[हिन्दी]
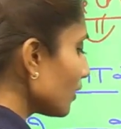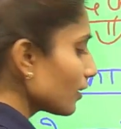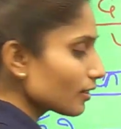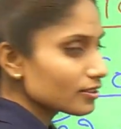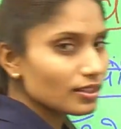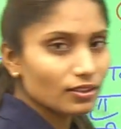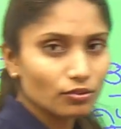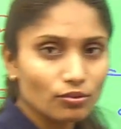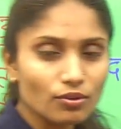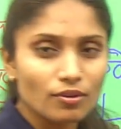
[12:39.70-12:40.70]
इसलिए
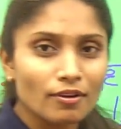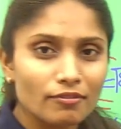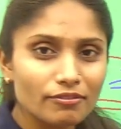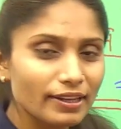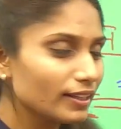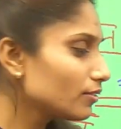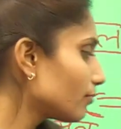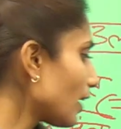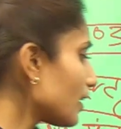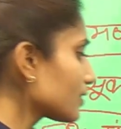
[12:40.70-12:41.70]
इनको वेद
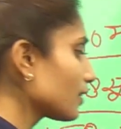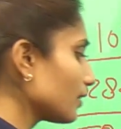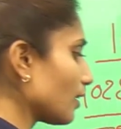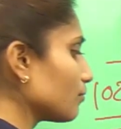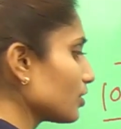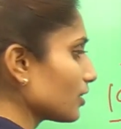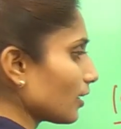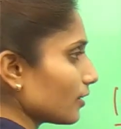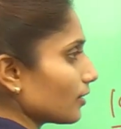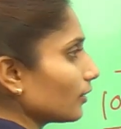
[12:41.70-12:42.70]
व्यास के नाम से
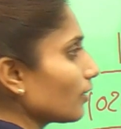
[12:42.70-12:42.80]
जाना जाता है